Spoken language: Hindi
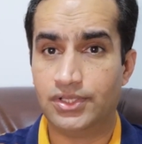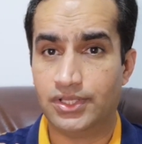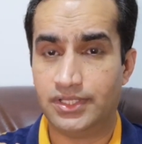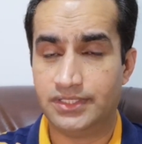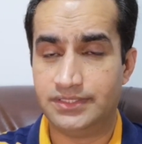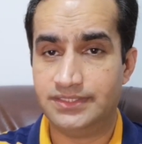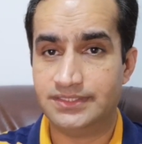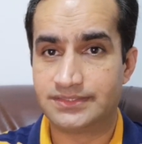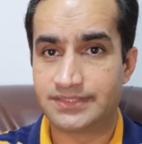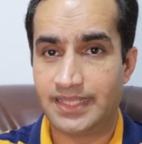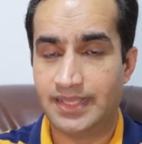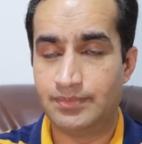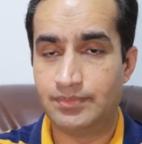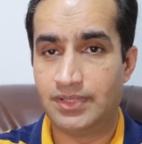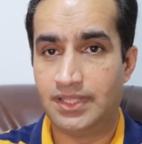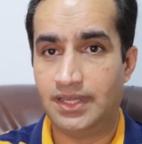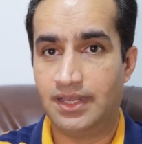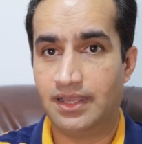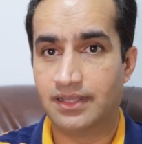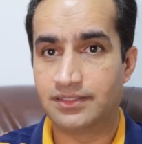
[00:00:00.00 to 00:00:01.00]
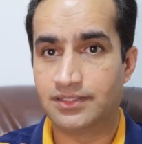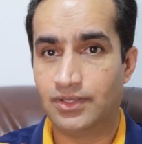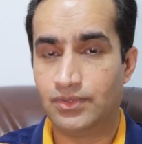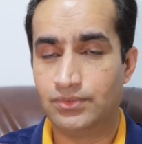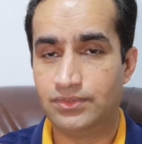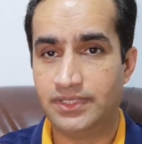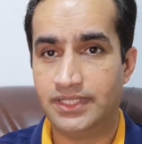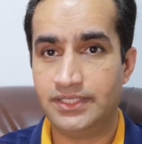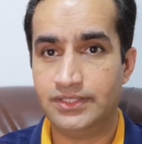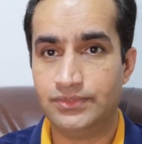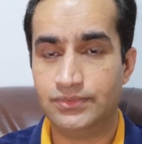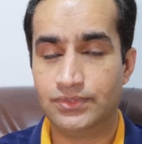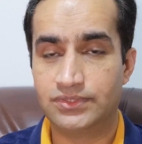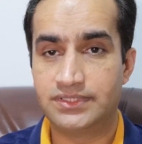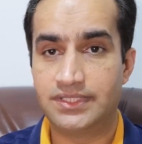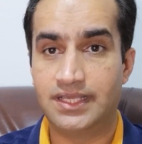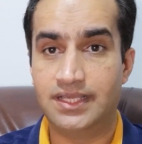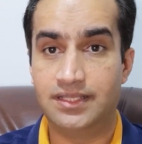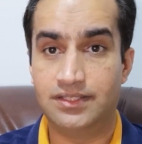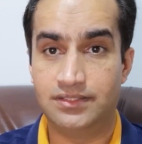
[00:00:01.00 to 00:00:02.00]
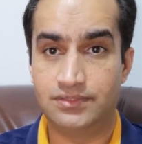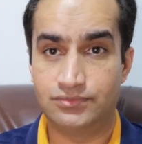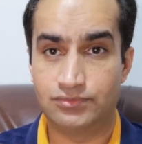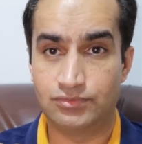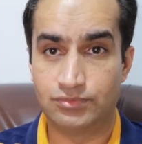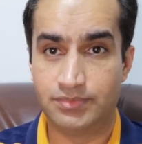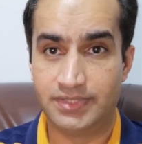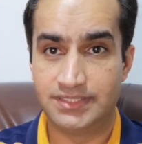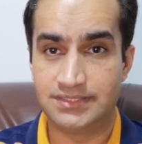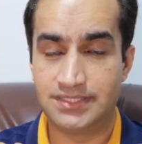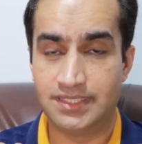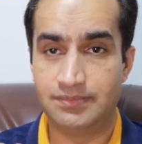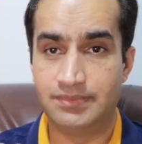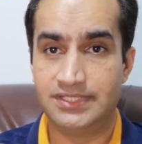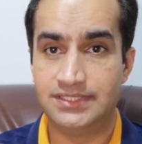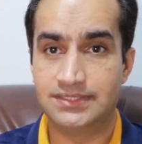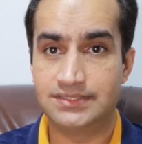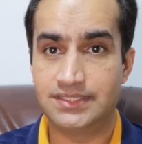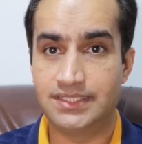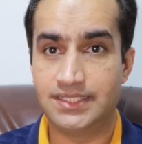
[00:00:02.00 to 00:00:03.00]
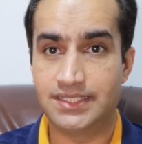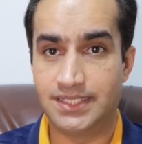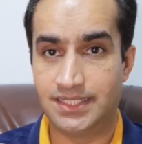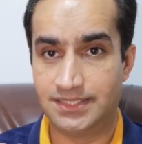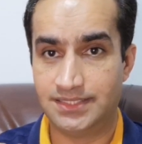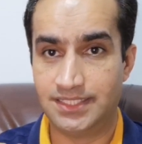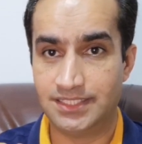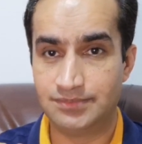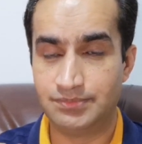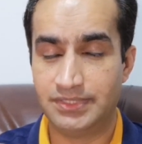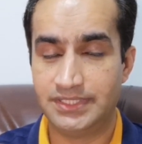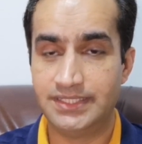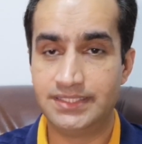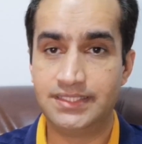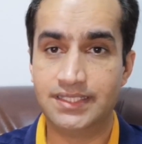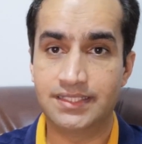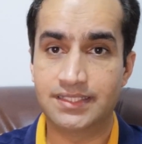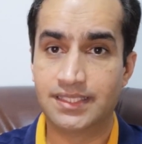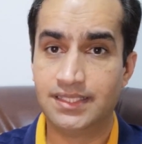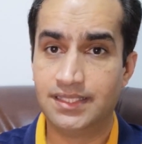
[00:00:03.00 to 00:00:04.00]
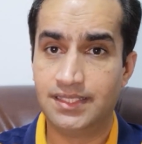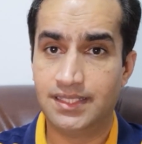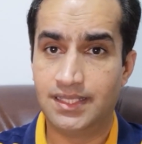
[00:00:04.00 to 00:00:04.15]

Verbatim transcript: जिस टाइम लॉकडाउन नहीं होता सुबह छः बजे से रात दस बजे तक